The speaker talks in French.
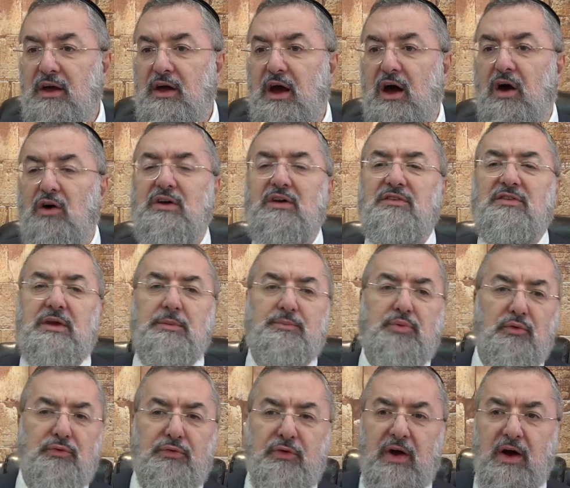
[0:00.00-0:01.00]
Alors qu'est-ce qu'il
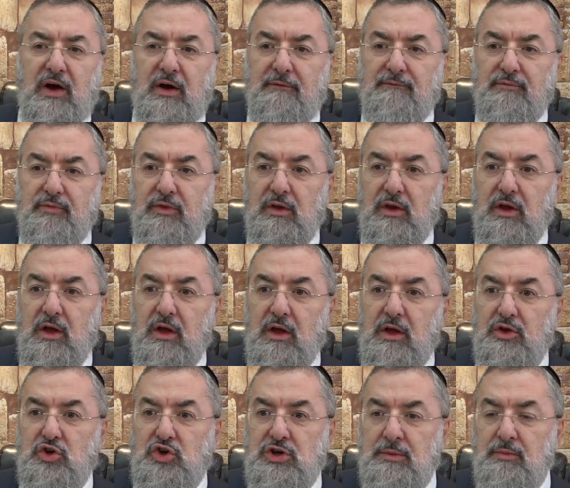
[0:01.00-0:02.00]
peut faire
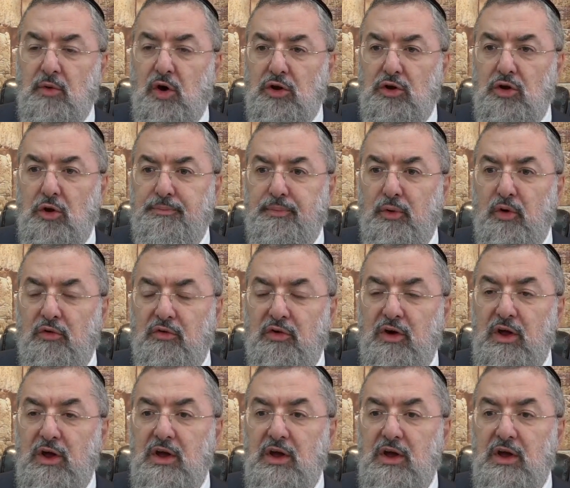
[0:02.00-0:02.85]
Shimon le pauvre